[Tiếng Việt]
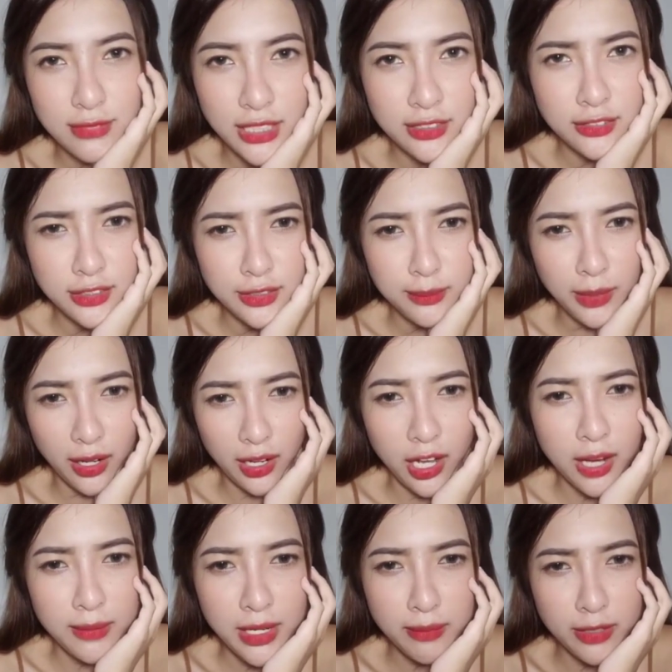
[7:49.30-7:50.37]
mọi người
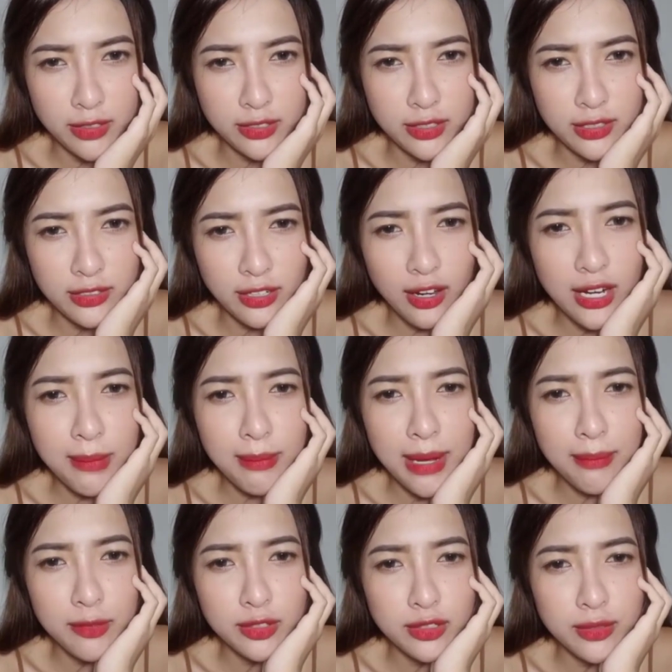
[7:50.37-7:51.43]
hôm nay mọi người coi đá
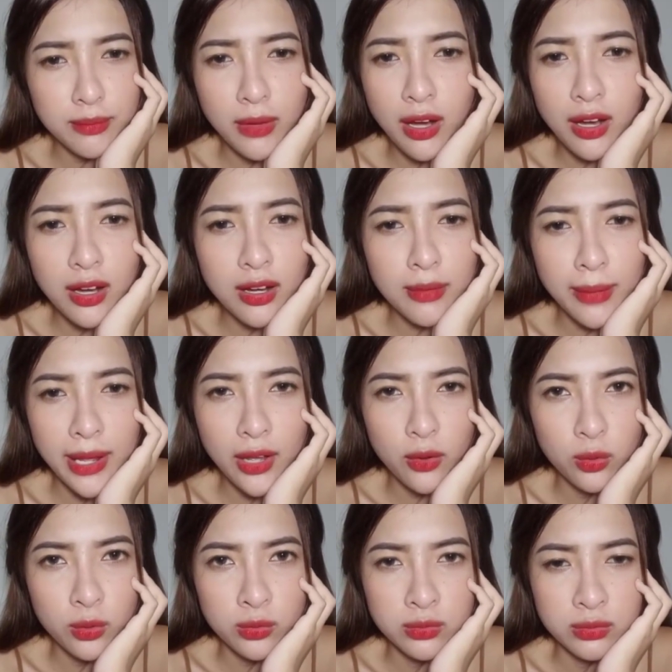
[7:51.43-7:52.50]
banh mọi người bơ
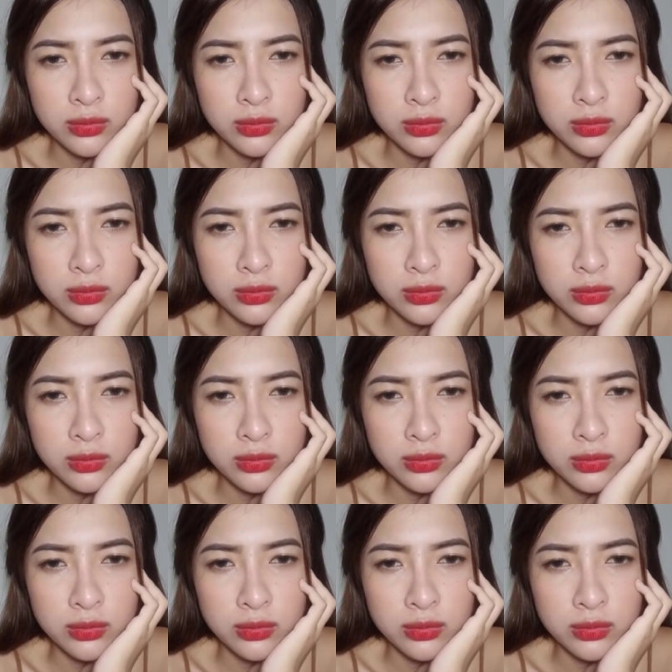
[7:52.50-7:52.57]
meo